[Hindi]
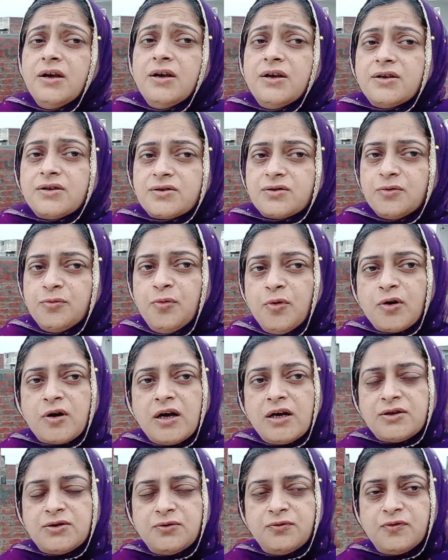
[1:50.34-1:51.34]
सुबह
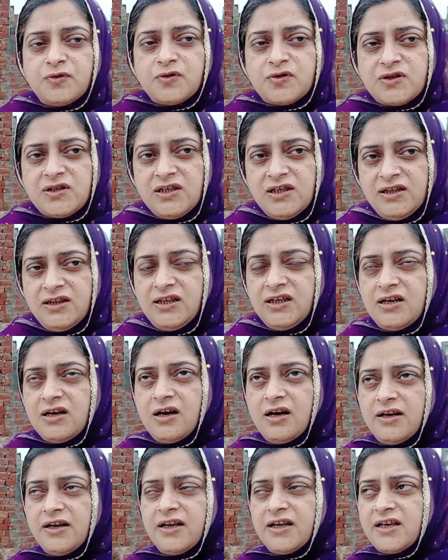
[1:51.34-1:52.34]
का जो वो सीन
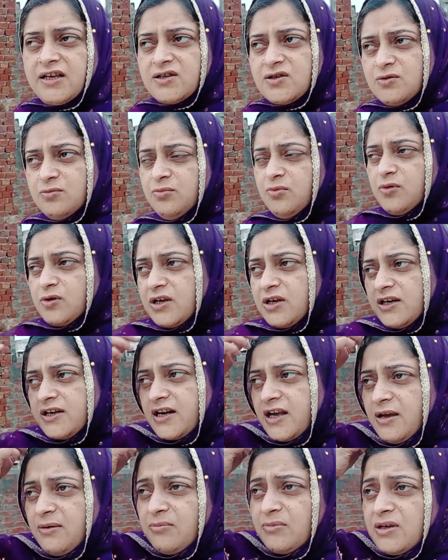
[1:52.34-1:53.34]
दिखाने के सुबह के
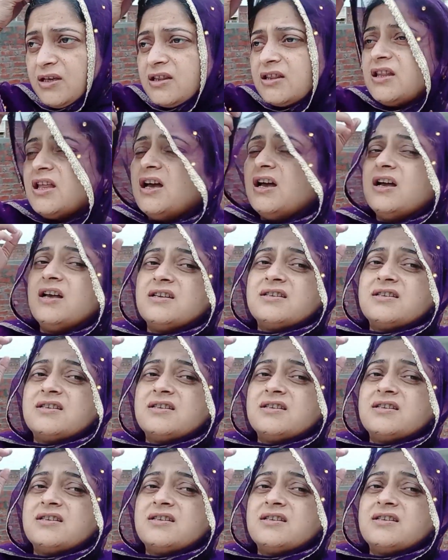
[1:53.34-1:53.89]
टाइम कितना